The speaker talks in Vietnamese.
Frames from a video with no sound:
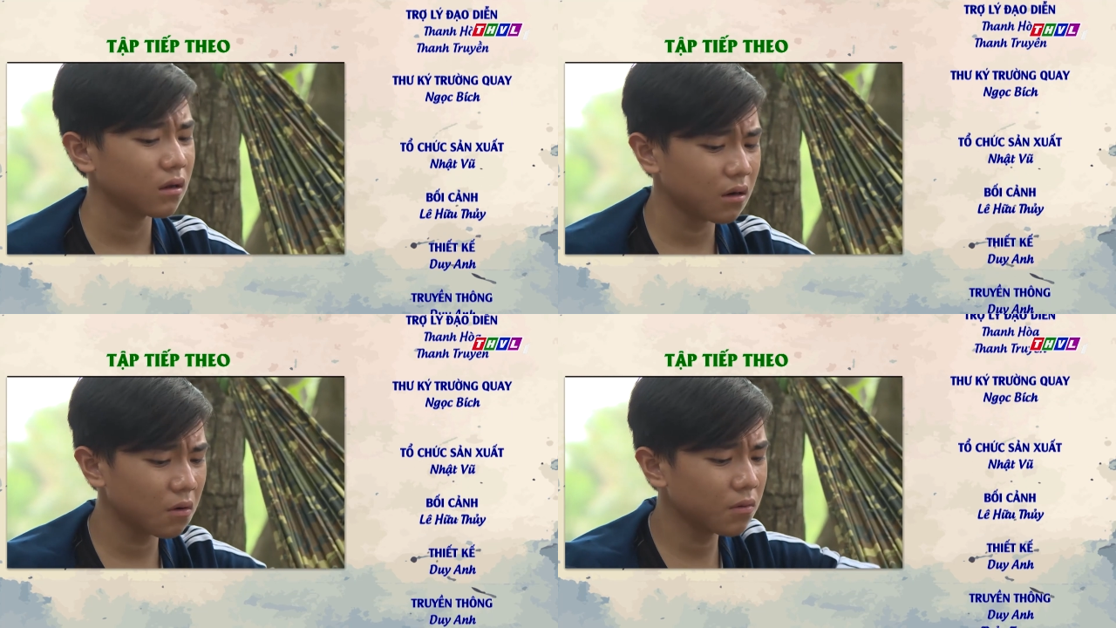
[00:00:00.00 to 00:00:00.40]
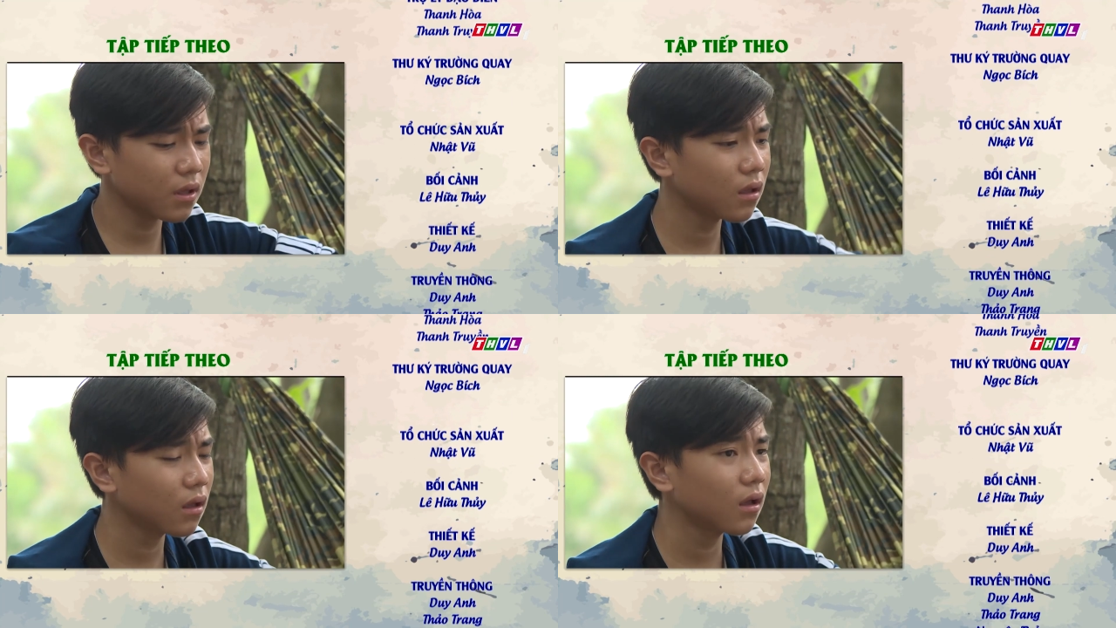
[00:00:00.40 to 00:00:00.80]
đau
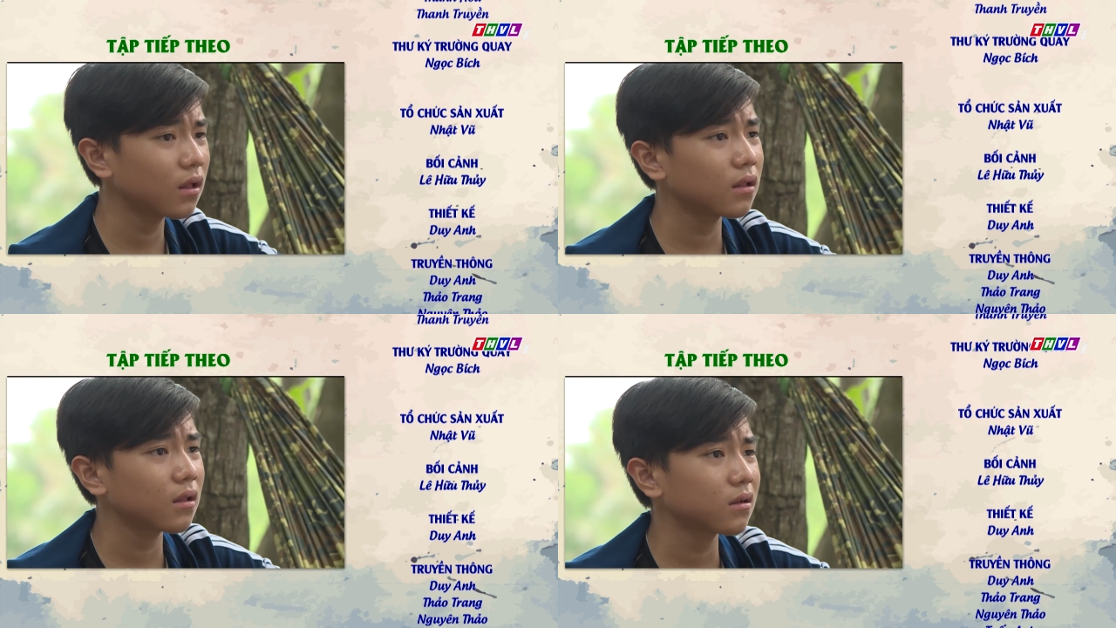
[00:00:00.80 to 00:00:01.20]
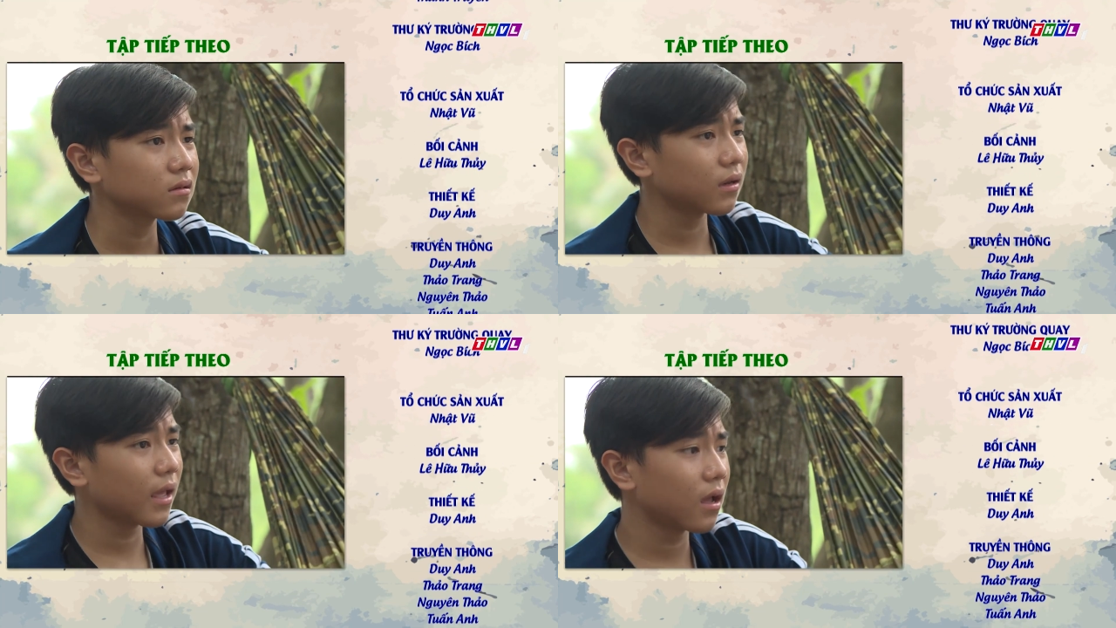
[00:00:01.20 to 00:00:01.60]
gì
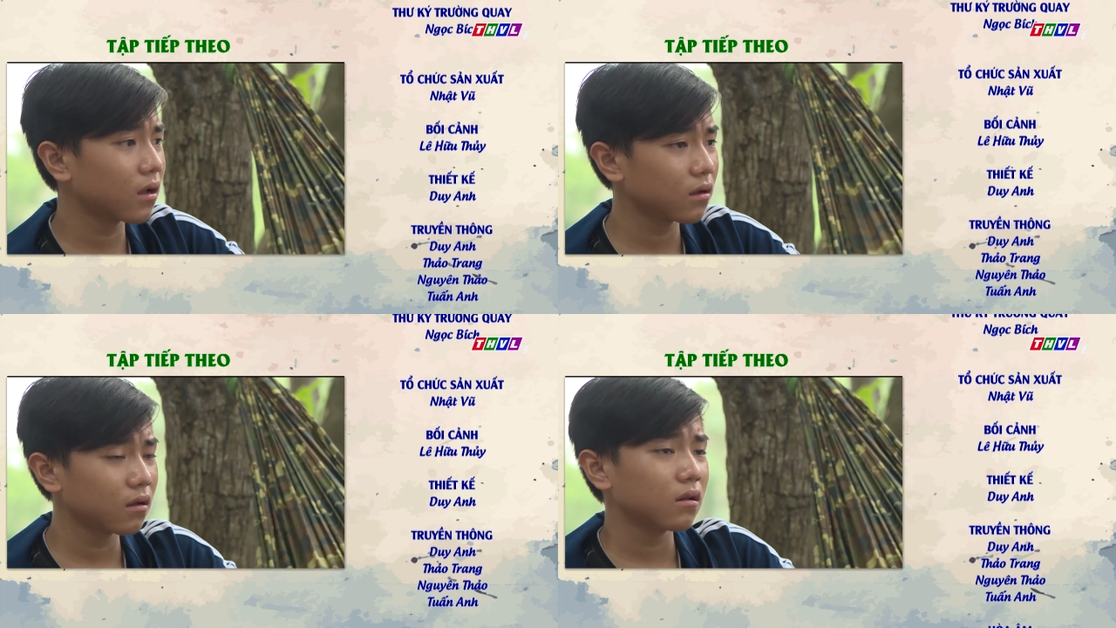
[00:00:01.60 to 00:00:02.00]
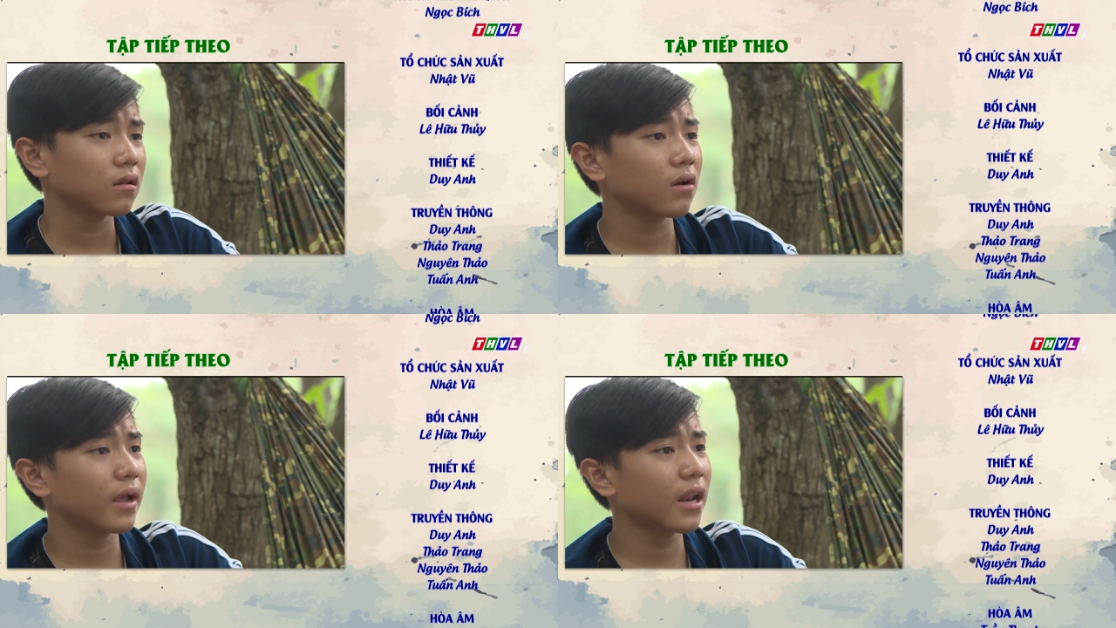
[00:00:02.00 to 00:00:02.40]
nè
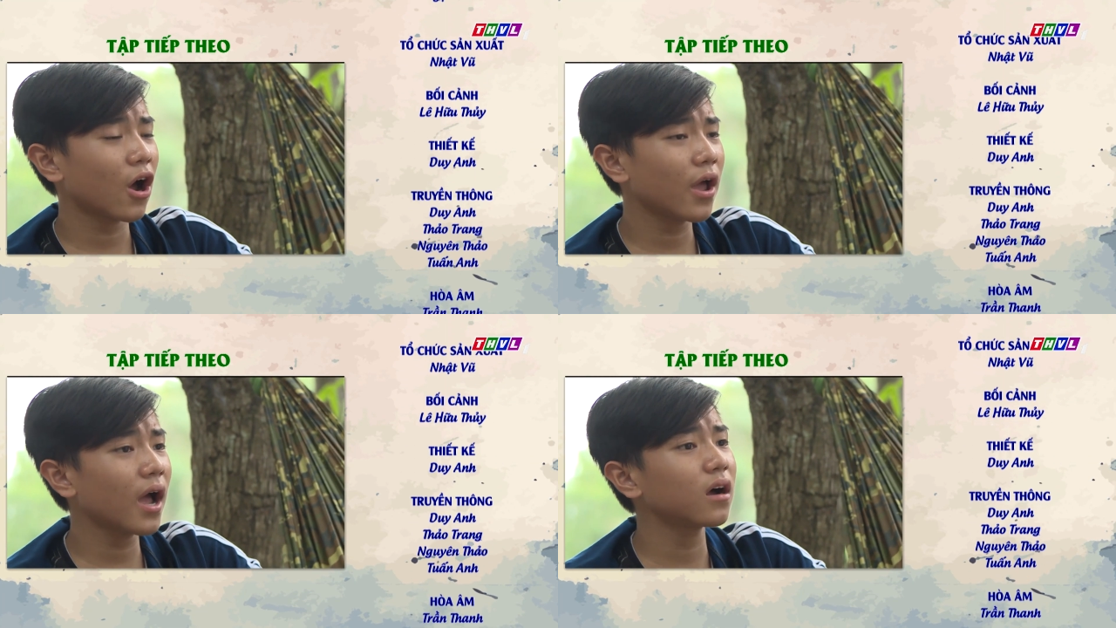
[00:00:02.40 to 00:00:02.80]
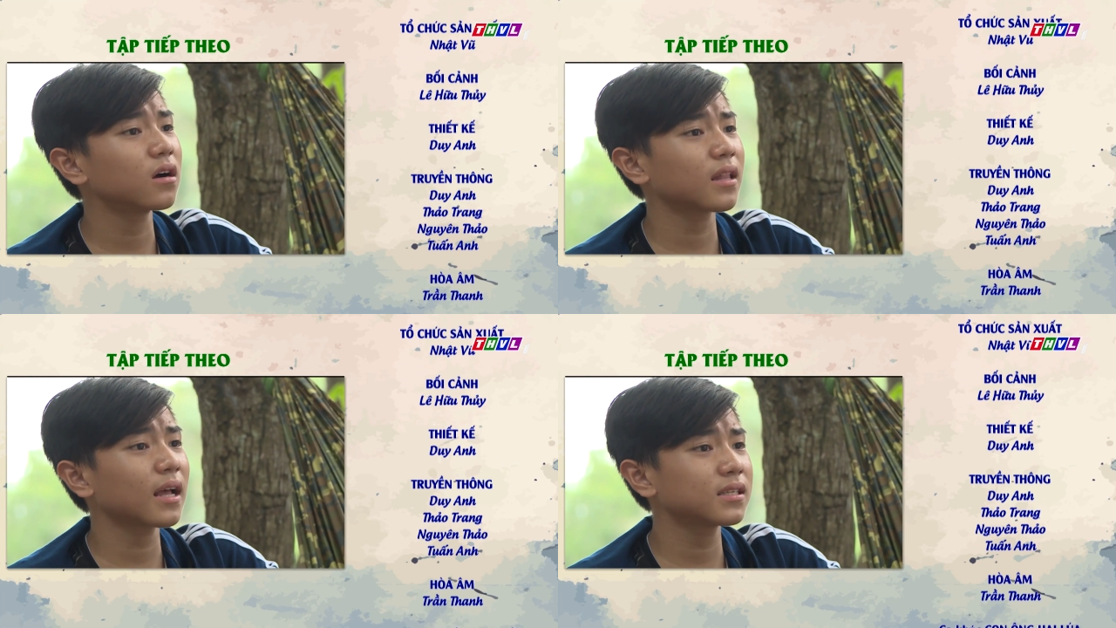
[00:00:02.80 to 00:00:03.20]
Tôi nghe nói á,
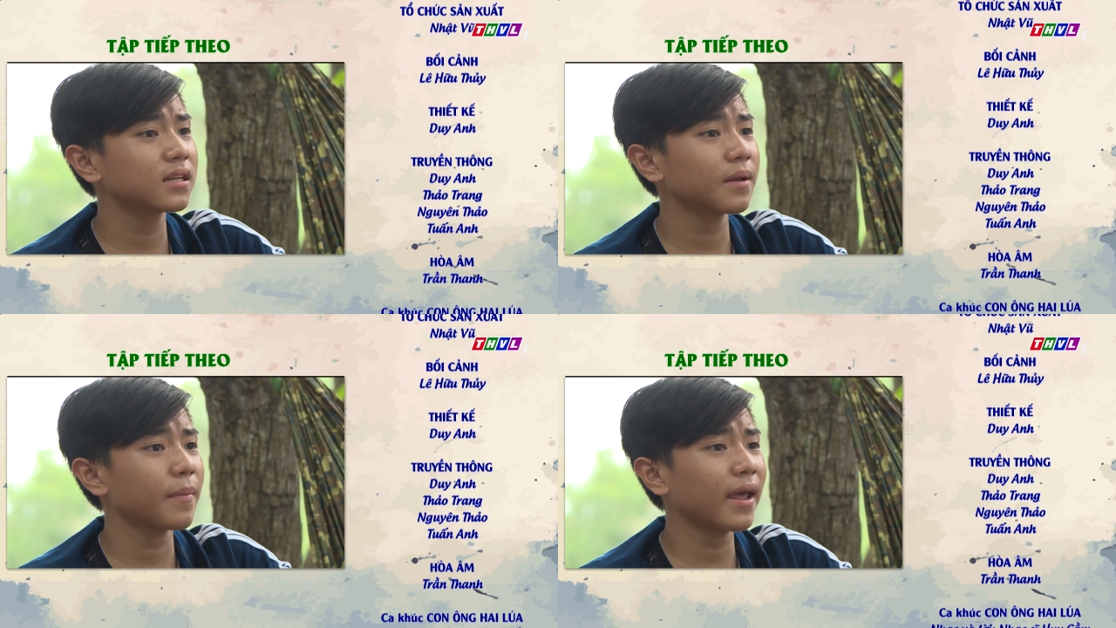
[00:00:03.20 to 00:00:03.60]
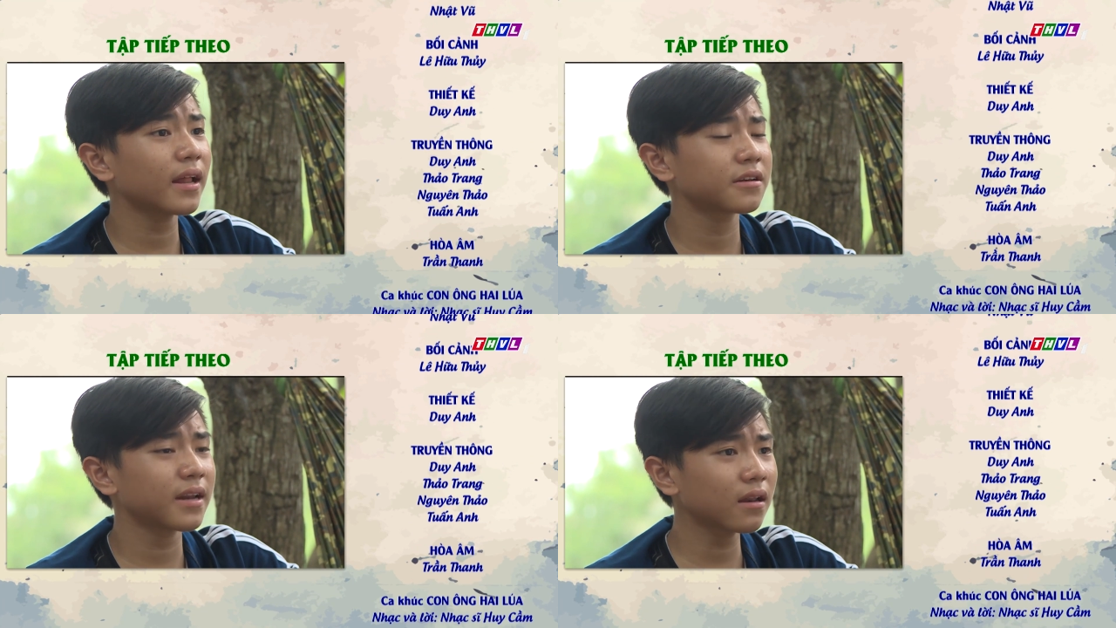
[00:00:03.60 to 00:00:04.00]
người ta sinh em bé
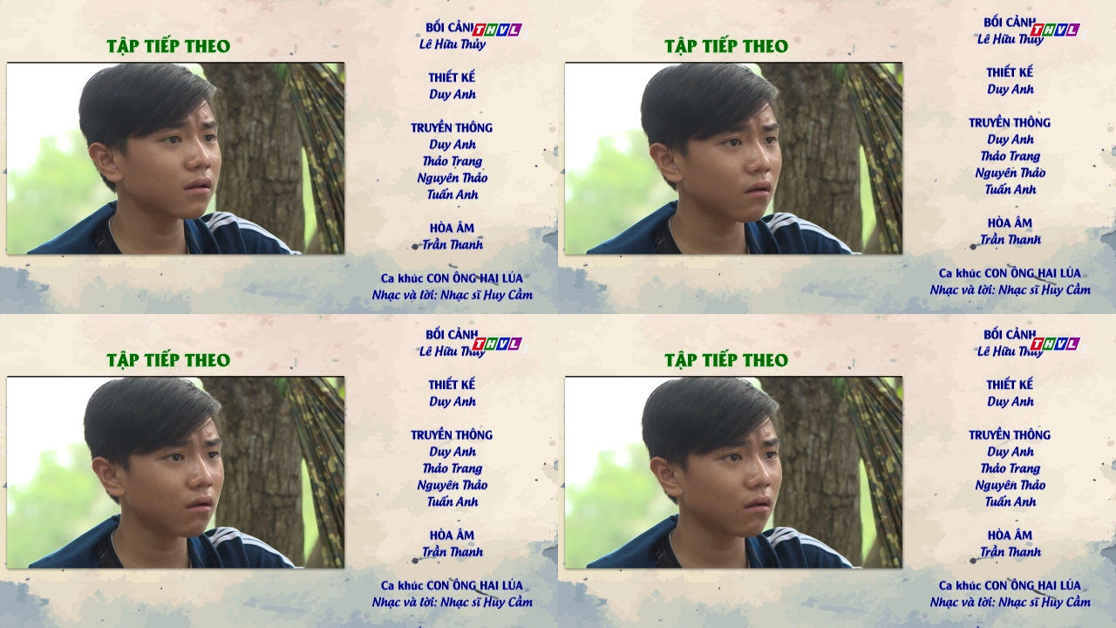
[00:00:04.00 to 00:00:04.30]
là từ nách